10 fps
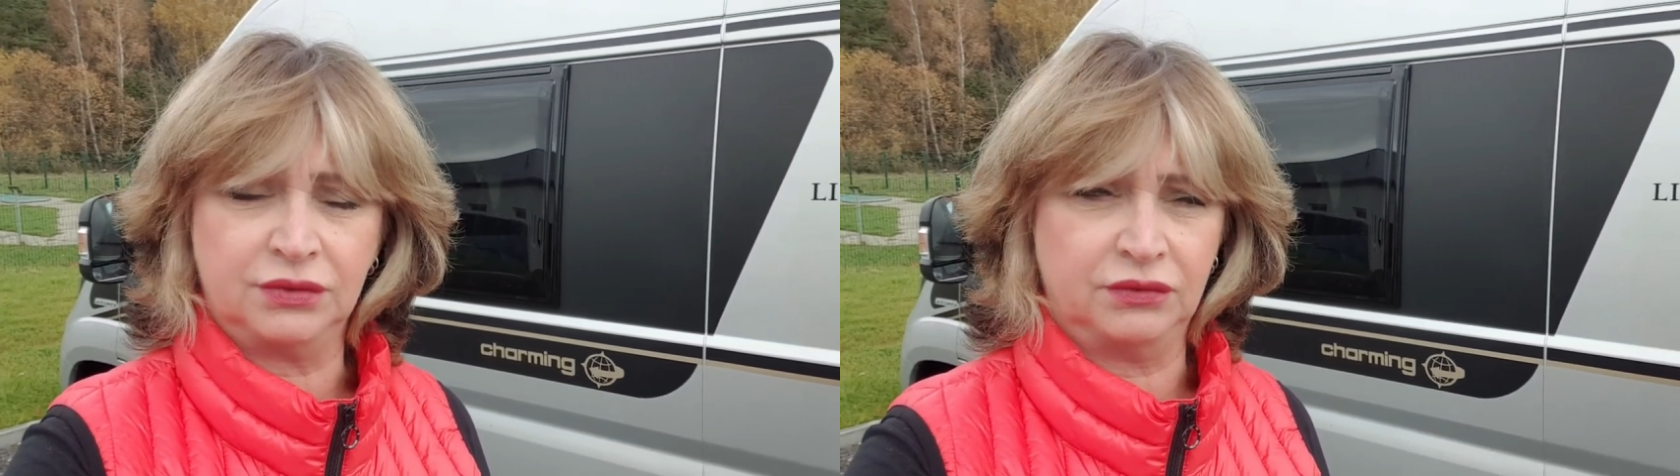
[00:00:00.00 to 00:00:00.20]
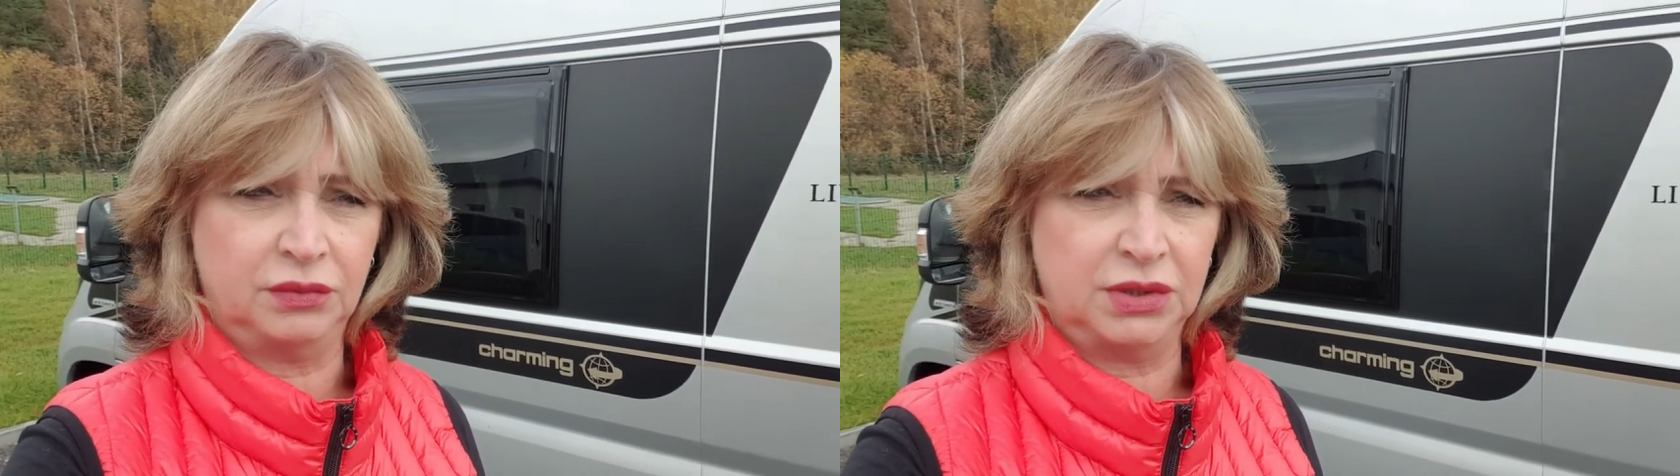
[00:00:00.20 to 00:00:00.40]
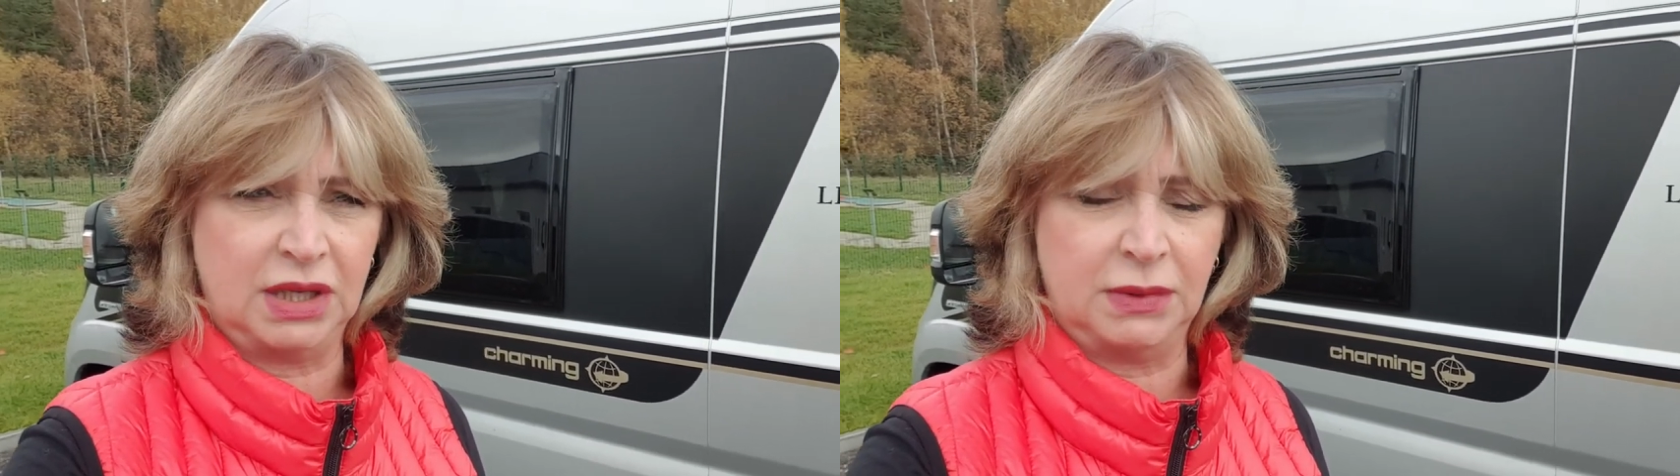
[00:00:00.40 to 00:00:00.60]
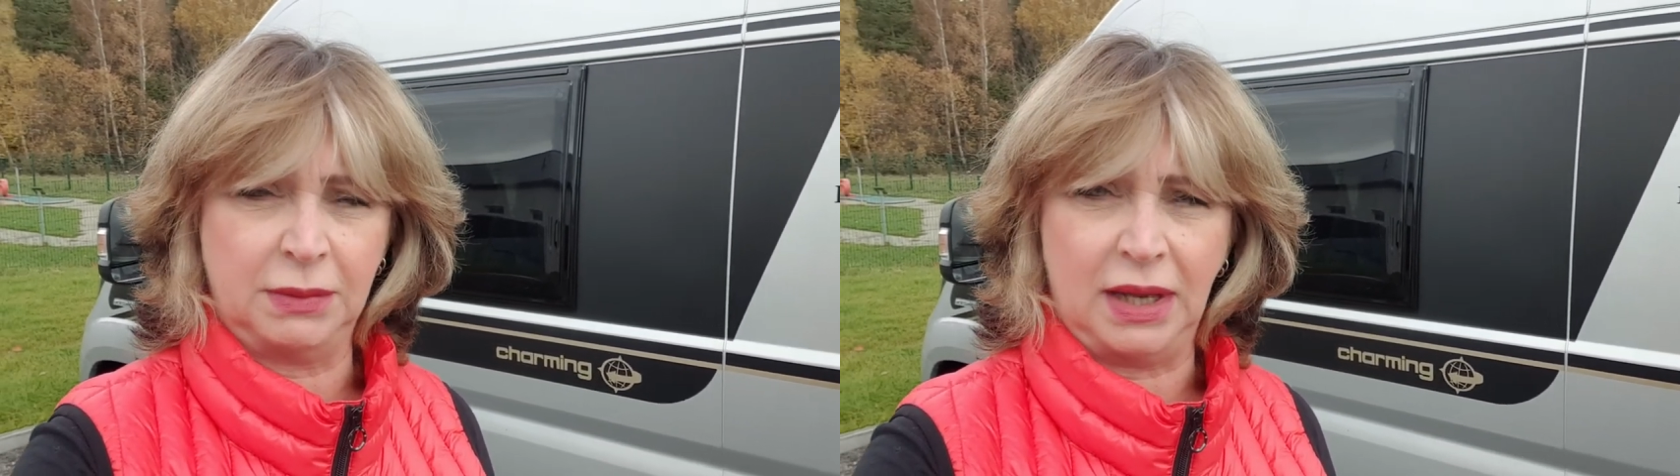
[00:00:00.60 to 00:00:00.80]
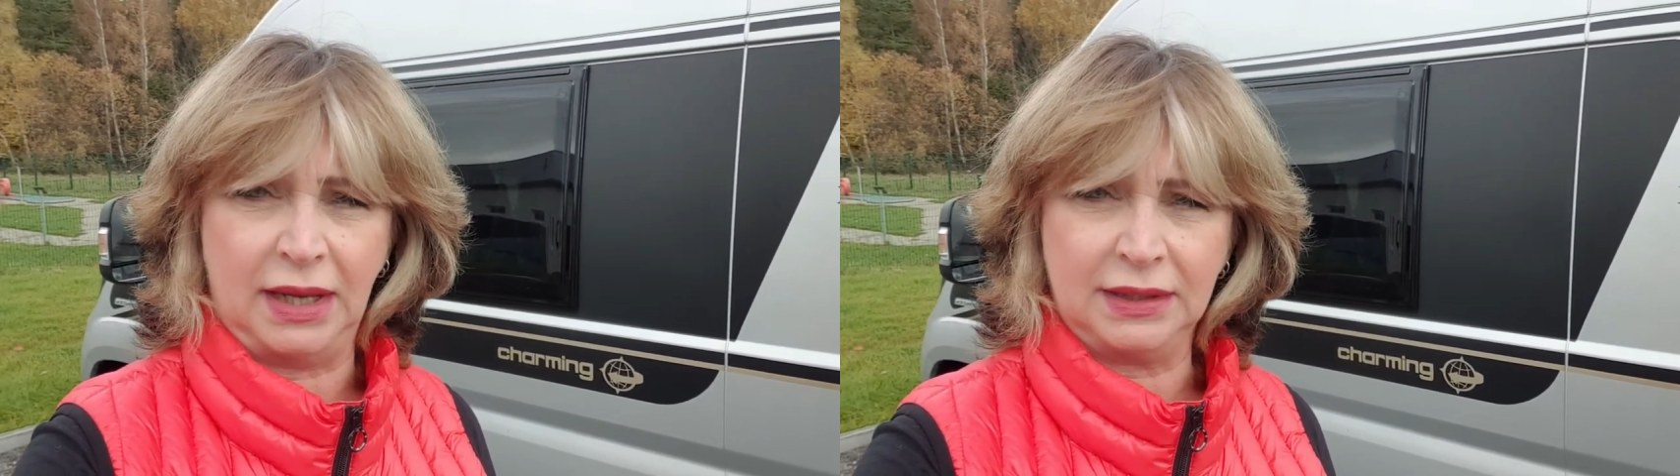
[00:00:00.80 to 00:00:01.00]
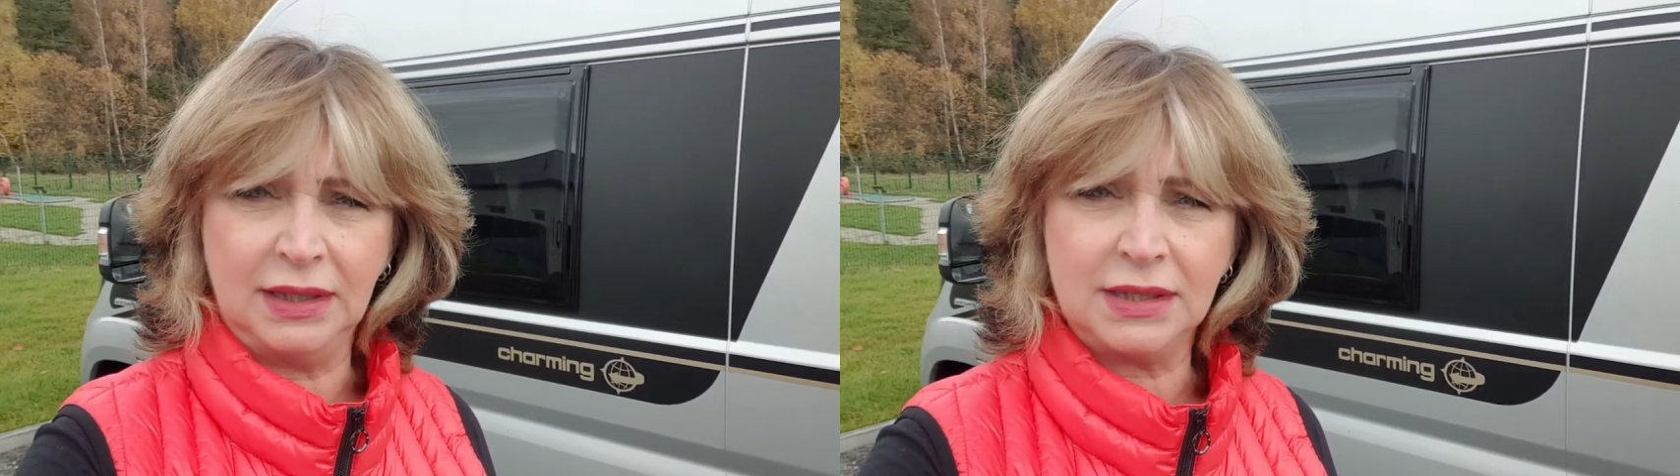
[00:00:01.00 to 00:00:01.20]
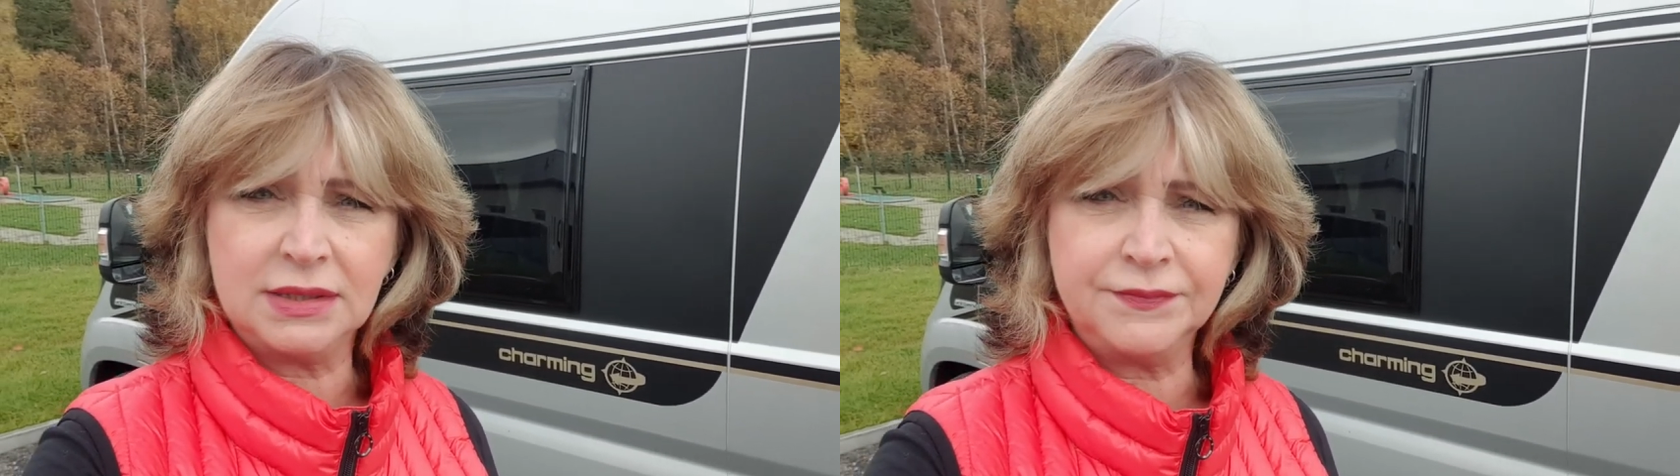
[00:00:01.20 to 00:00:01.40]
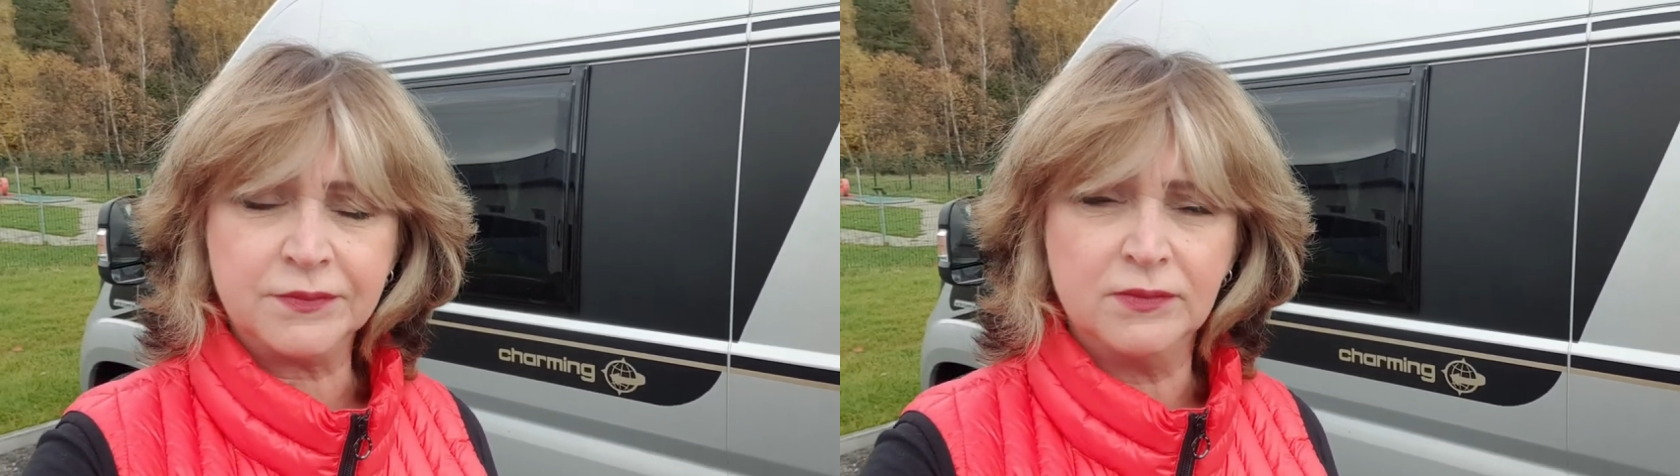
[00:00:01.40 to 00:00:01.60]
will mich da mal beraten
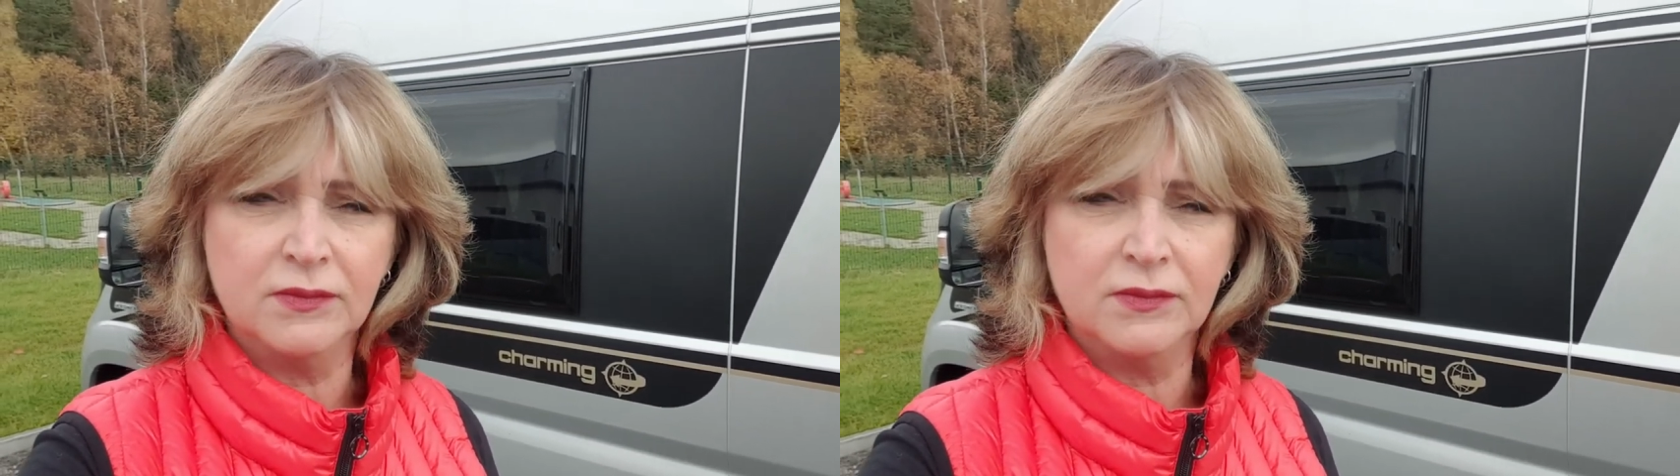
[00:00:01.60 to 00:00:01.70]
lassen.